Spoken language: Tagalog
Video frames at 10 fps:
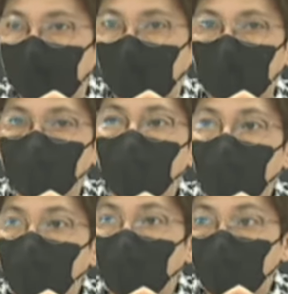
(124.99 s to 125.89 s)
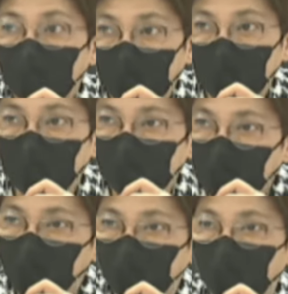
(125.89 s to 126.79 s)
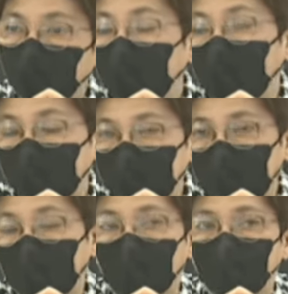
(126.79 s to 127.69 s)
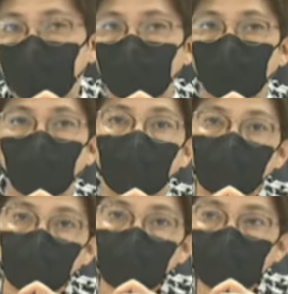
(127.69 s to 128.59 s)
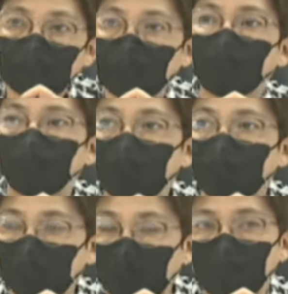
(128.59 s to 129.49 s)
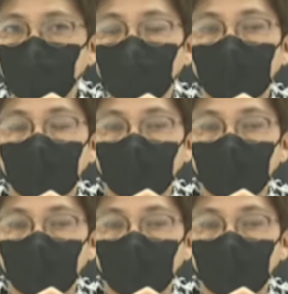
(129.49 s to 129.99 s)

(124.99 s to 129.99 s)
at pababakunahan din po ng anti-rabies para maging safe din tayo